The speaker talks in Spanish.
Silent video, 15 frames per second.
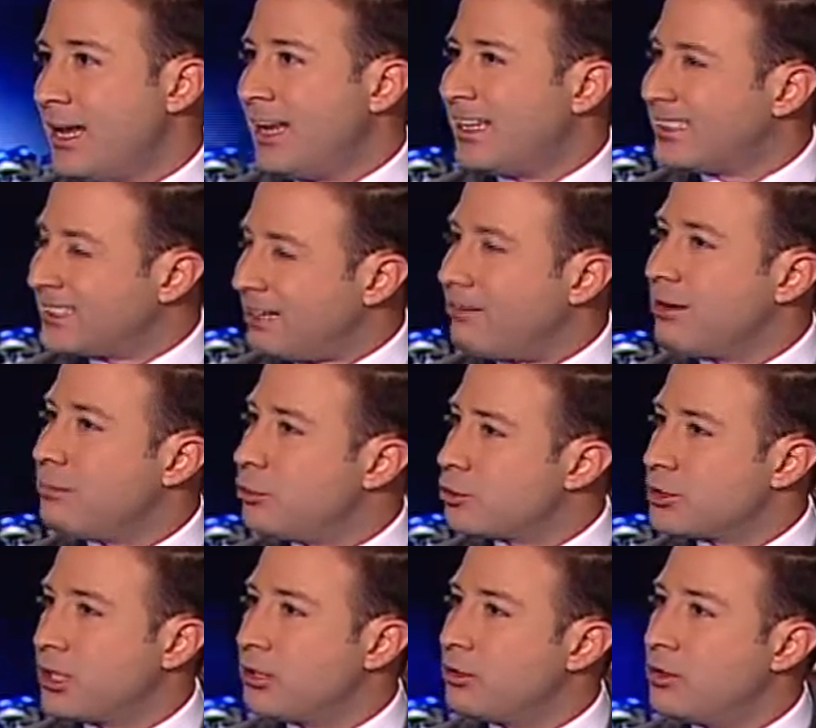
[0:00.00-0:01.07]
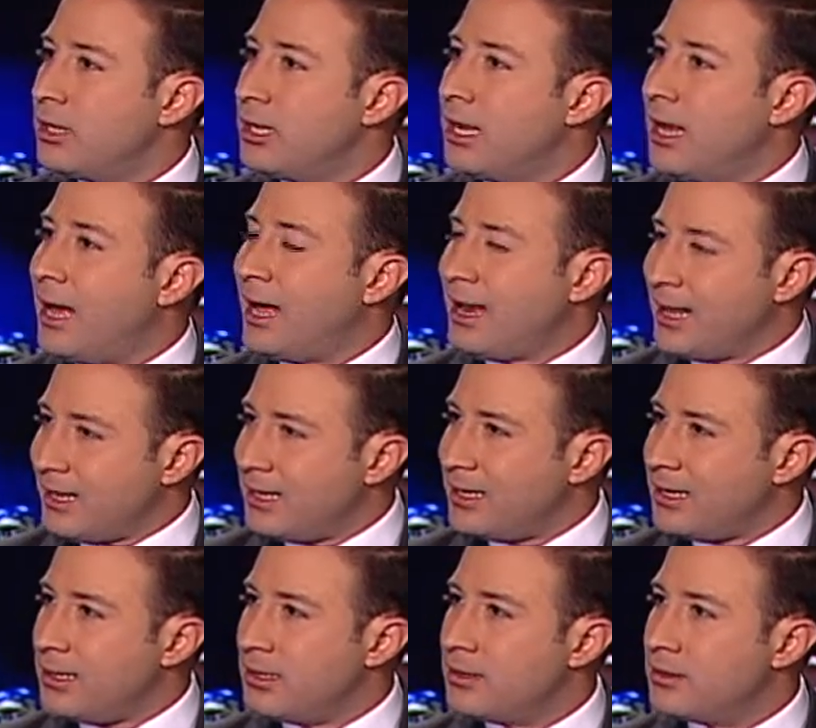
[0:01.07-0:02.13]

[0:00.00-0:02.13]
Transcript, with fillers: estaba apostándole a la guerra?